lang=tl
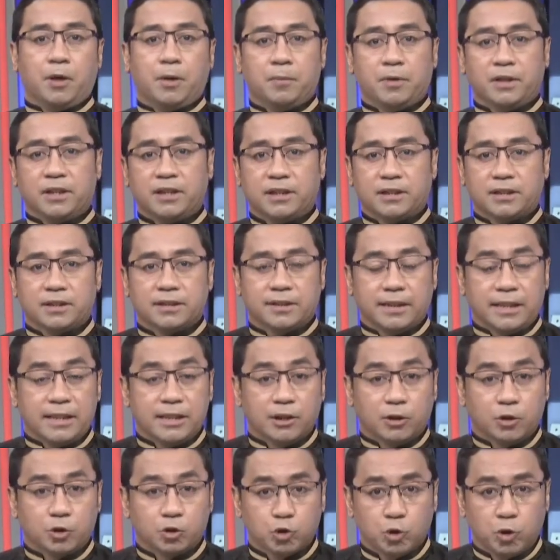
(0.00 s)
permanent
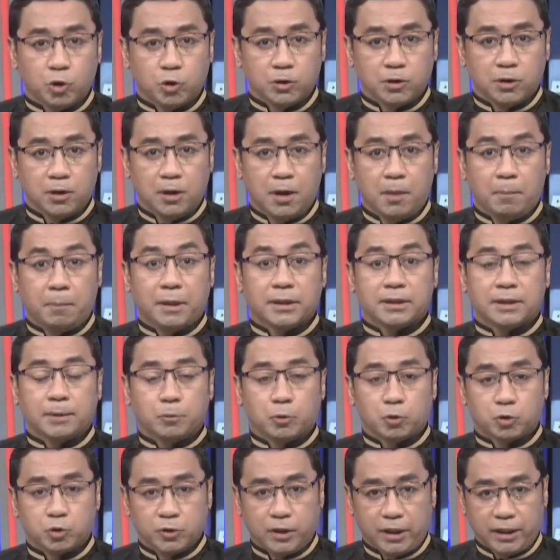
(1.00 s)
danger zone,
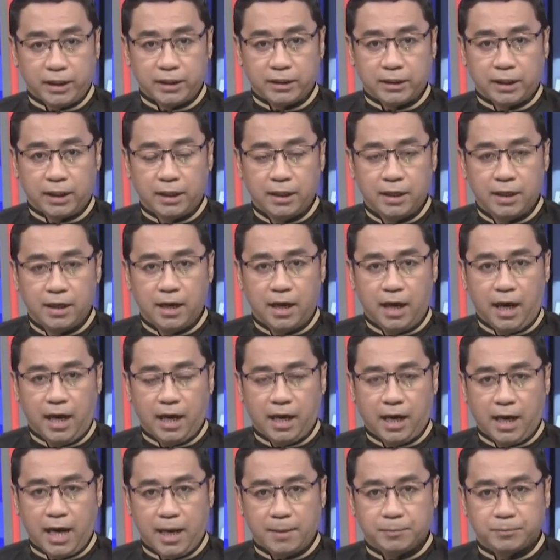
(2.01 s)
patapos na rin.
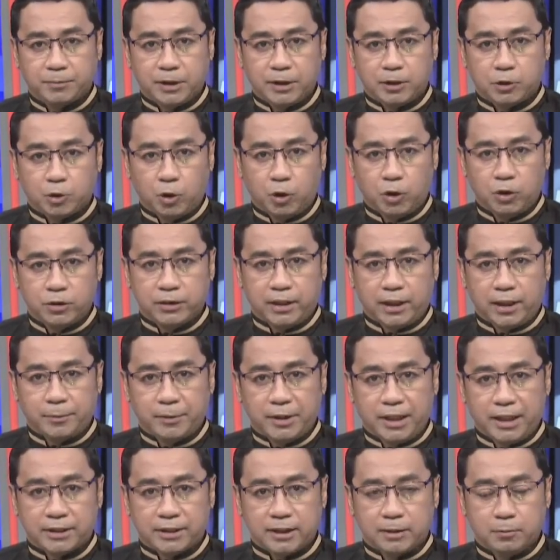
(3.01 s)
Ang update doon,
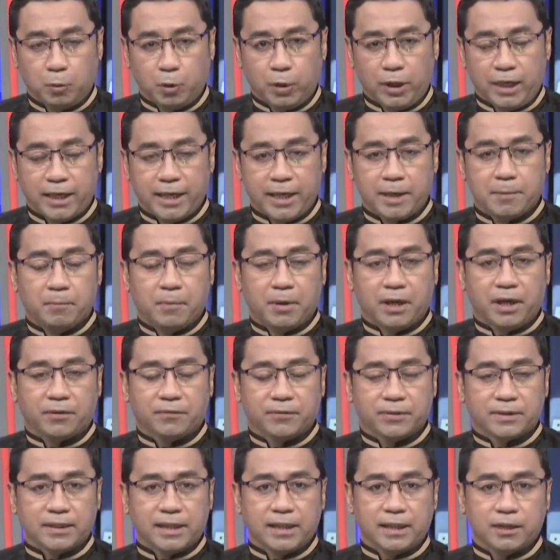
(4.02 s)
alamin natin mula kay
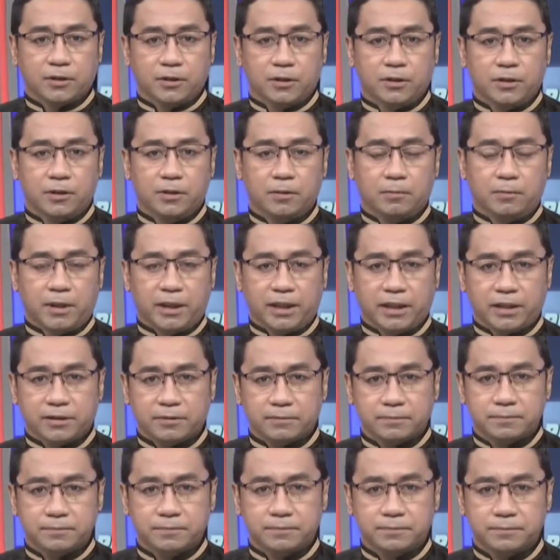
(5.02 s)
Mark Petalco. Mark?